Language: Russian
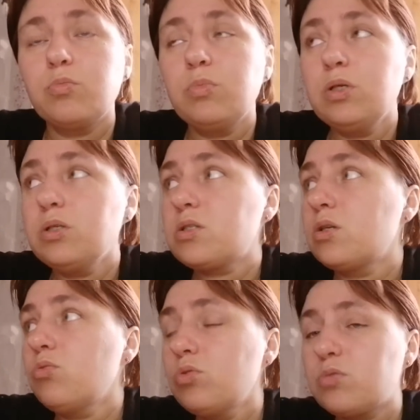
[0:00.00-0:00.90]
Мы
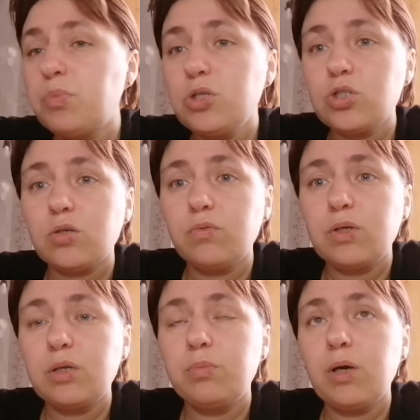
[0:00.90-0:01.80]
золу из печек
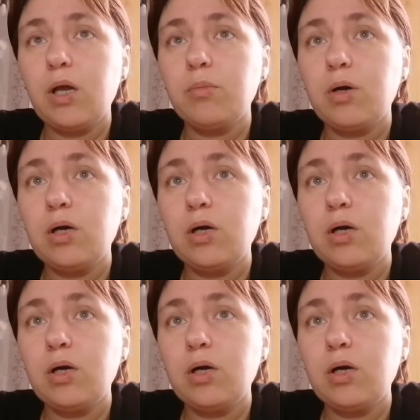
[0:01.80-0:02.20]
выгребаем,